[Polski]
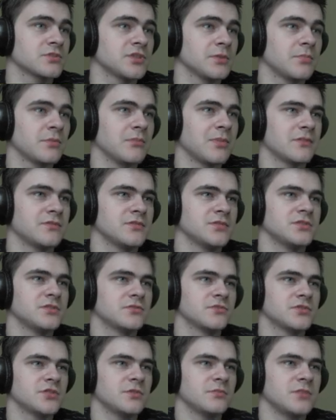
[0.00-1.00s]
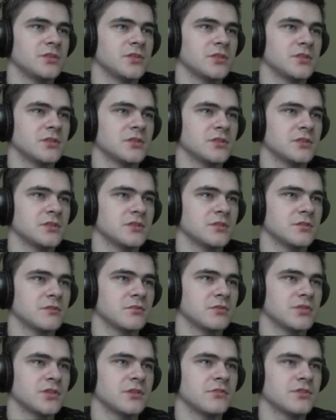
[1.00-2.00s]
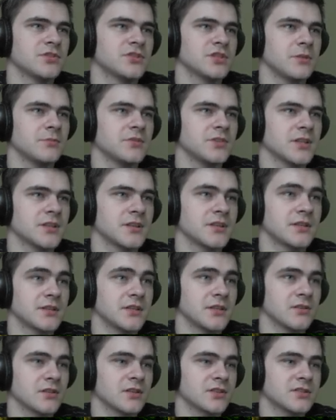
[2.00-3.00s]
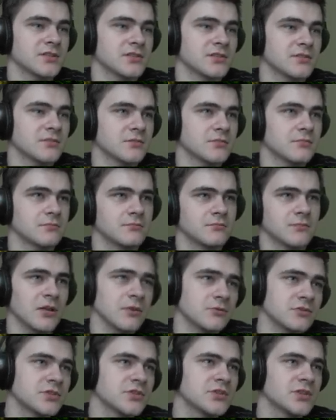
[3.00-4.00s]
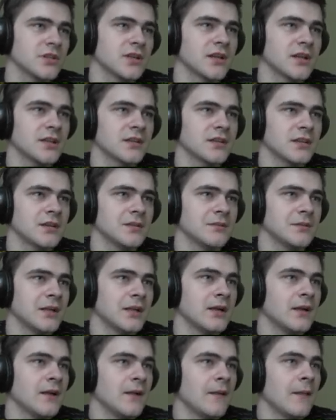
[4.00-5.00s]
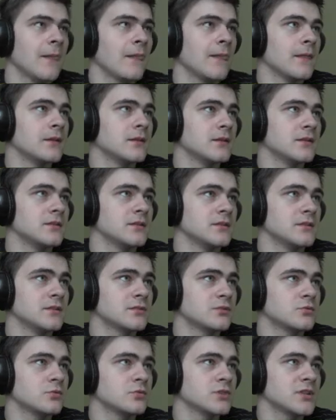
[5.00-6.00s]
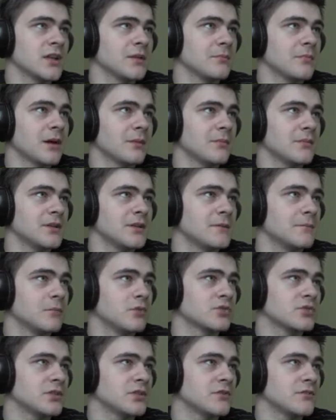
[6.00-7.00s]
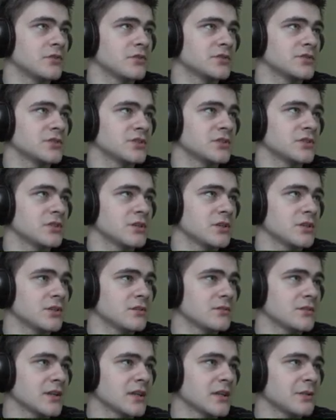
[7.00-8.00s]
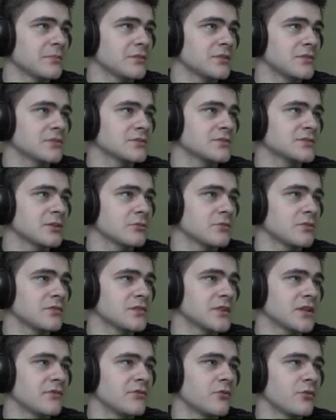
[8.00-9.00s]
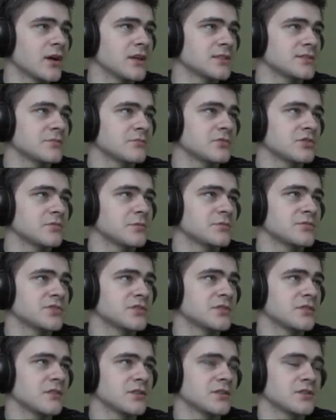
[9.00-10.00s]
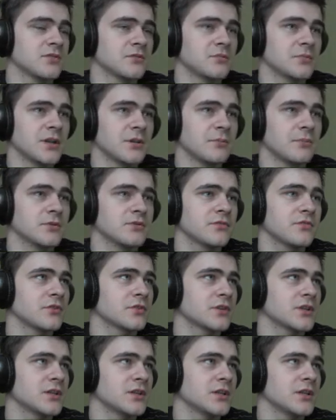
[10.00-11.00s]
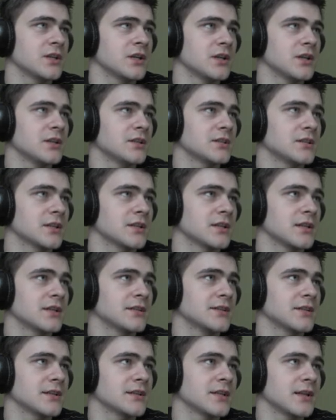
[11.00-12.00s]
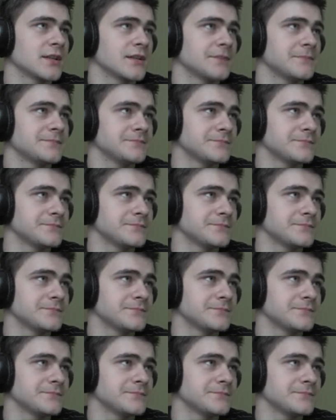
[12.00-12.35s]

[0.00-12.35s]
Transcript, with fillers: się pobawić różnymi e, możliwościami tej gry oraz e, nauczyć się grania. E, tutaj mamy możliwość tak jakby no, całkowitej władzy, możemy przyzywać sobie potworki itd. Tak itd. Tak